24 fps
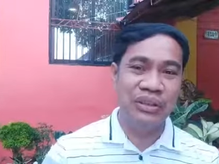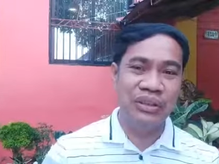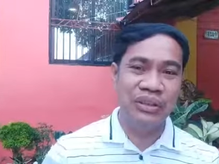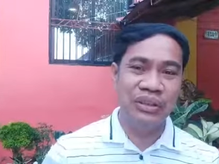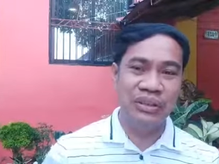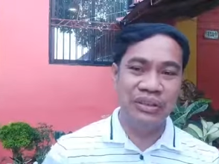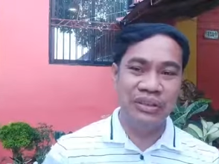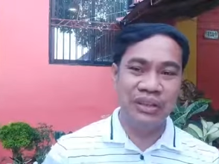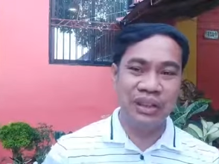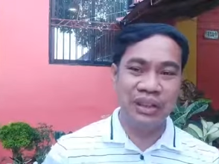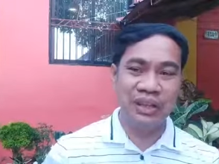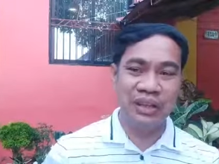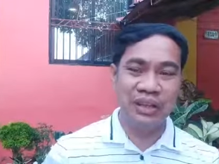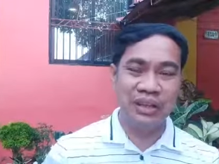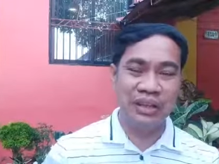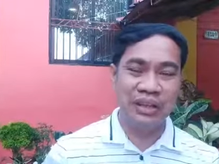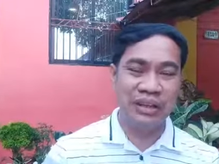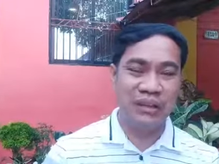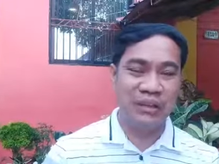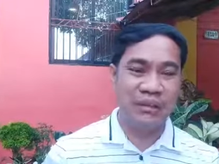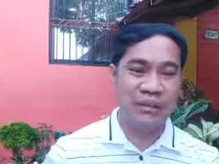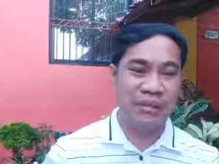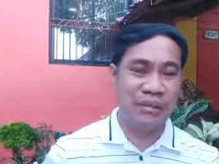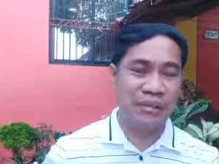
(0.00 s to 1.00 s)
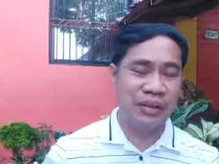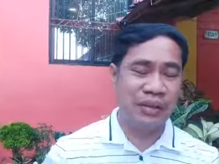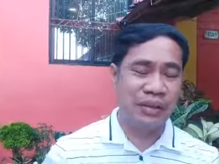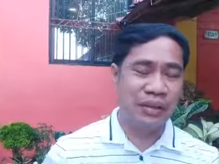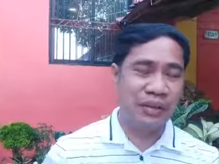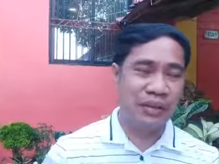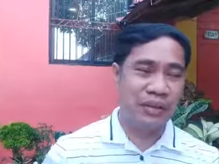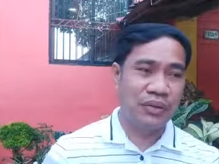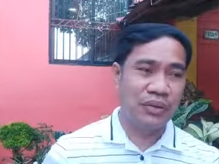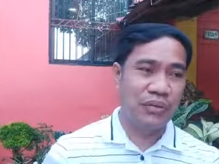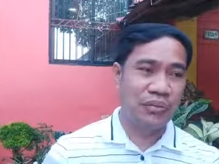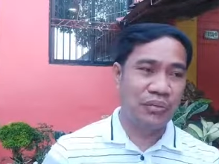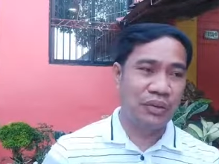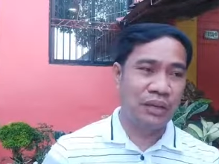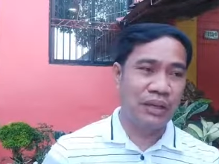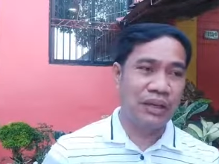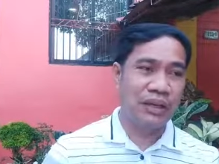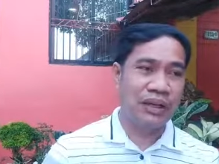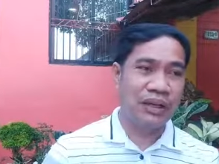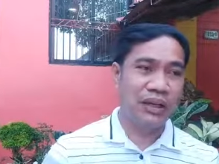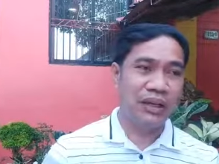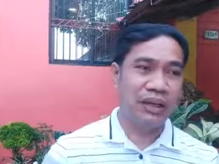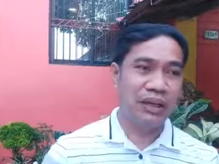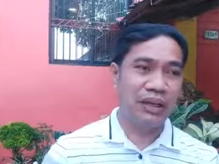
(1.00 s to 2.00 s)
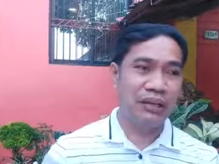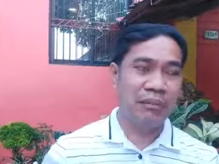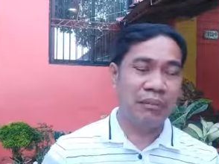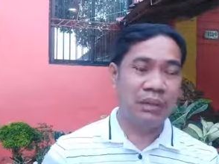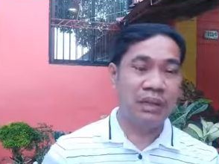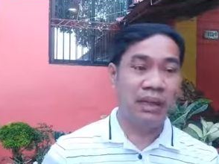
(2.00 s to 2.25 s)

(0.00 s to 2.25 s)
No, talagang kumbaga eh,